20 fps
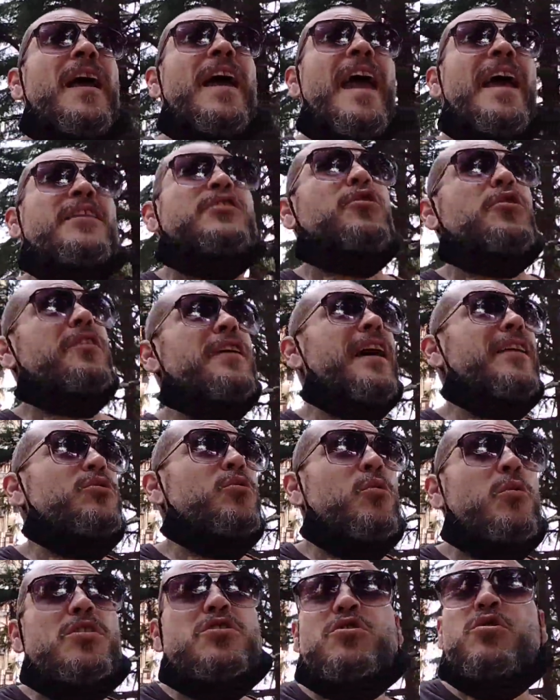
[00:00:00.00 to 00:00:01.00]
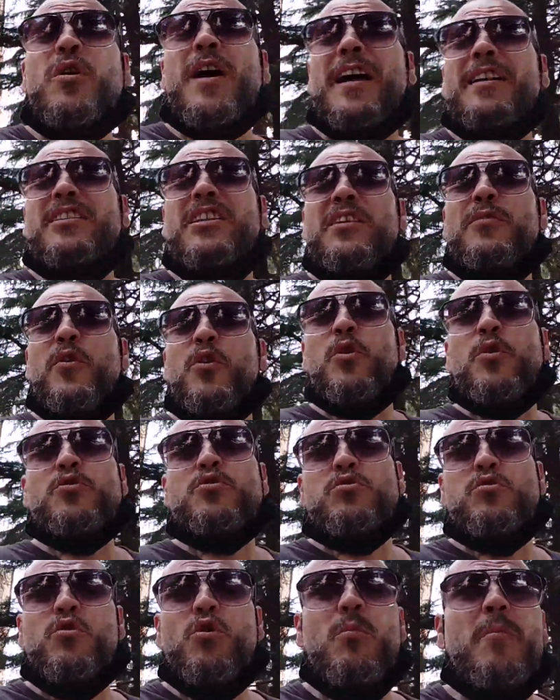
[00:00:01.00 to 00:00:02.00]
è, tornato questo cattivo
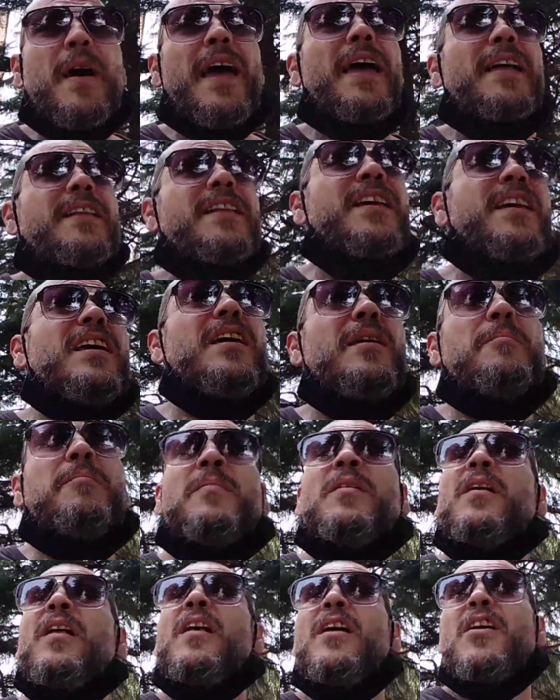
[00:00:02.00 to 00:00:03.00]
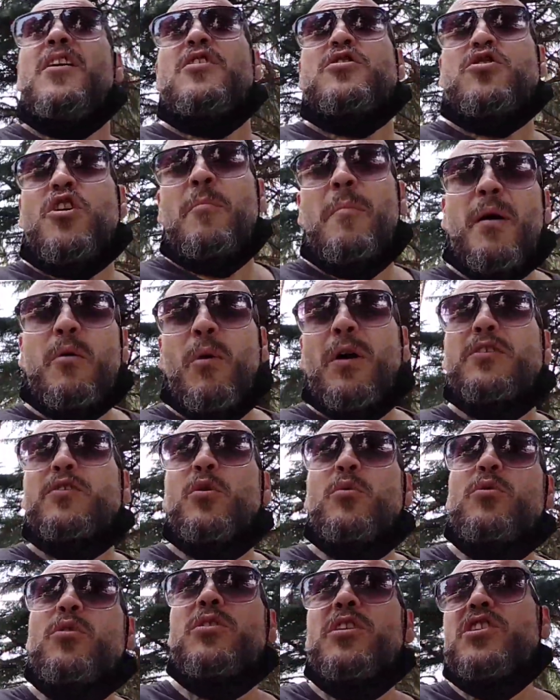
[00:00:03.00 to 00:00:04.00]
costume di, insomma,
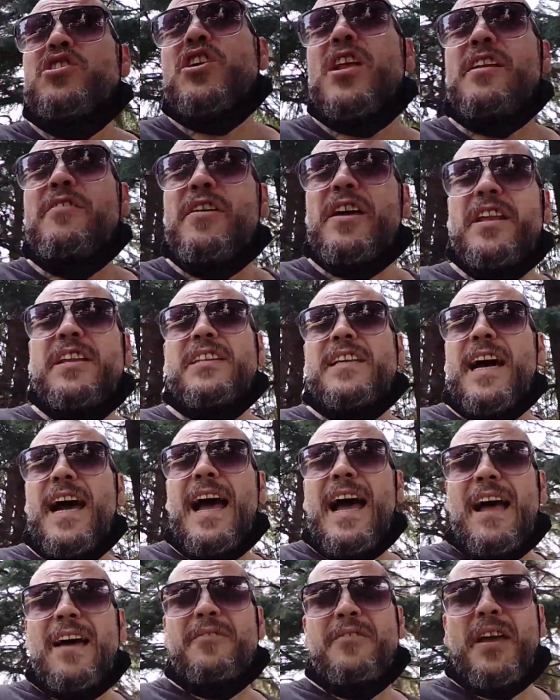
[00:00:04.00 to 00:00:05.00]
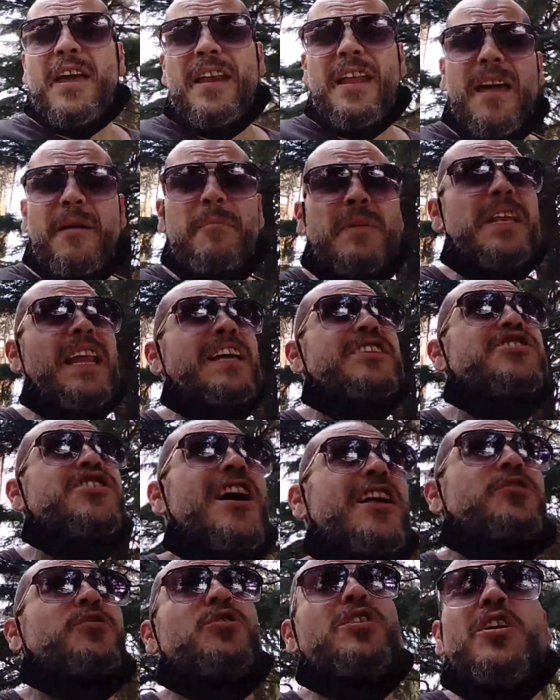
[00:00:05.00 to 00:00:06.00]
quando uno dice la verità viene
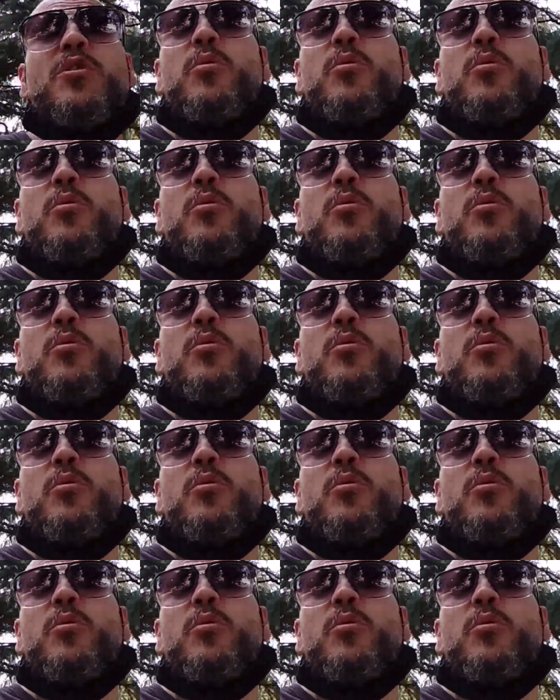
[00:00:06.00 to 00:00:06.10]
minacciato di